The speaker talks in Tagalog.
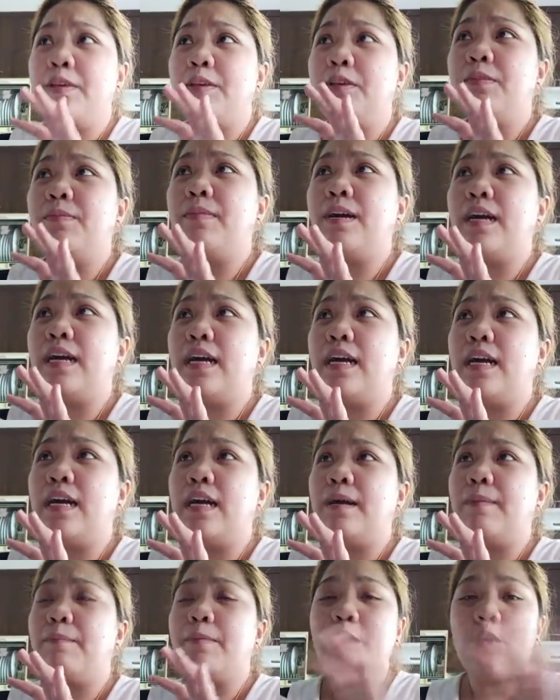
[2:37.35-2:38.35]
yung
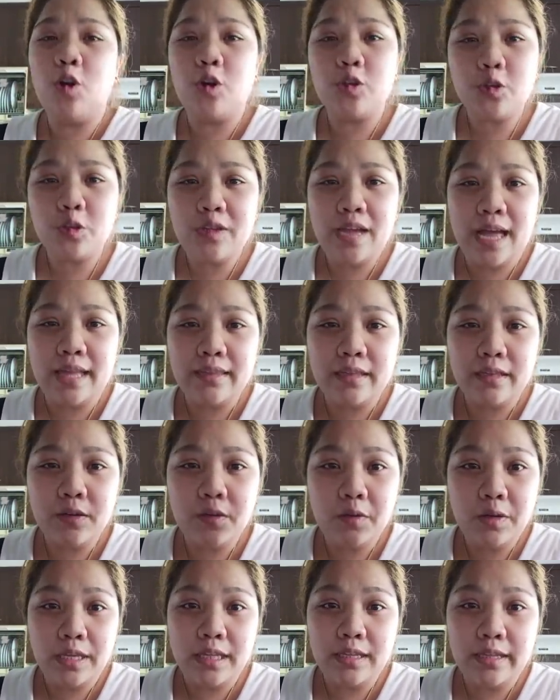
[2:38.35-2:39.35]
mga binoto
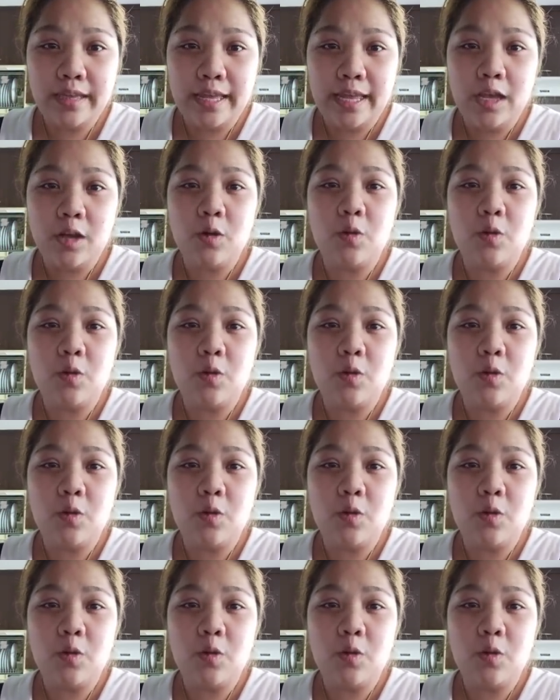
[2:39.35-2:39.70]
natin o hindi.